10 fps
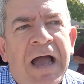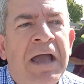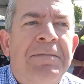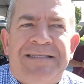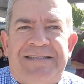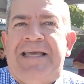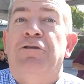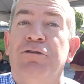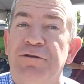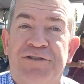Hay meses
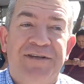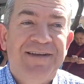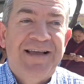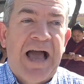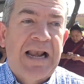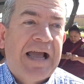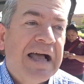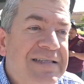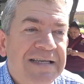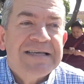que no nos
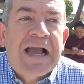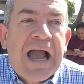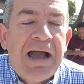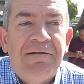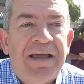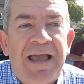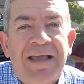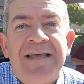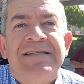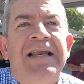alcanza, se acaba y
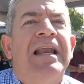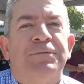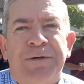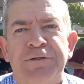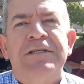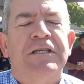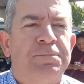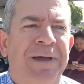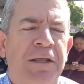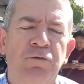hay que decirle a las personas que
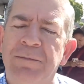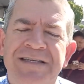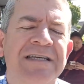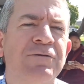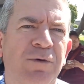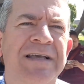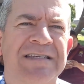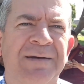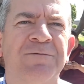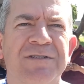esperen un mes, es lo que
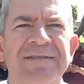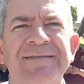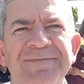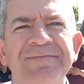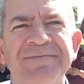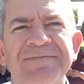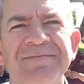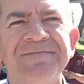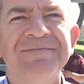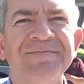hacemos. ¿Empleas
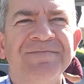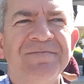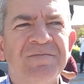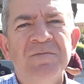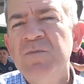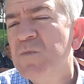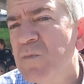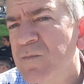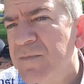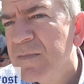asesores?
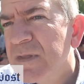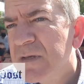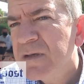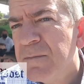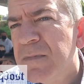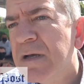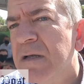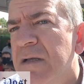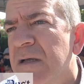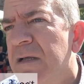
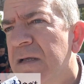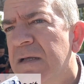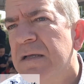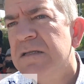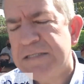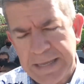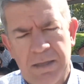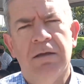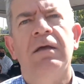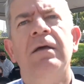¿Asesores tienes?
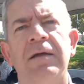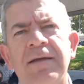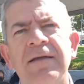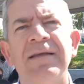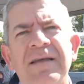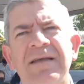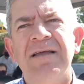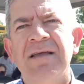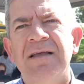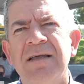Sí. ¿Cuántos
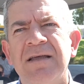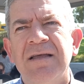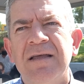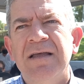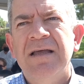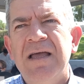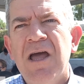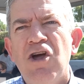asesores tienes? ¿Cuánto ganan?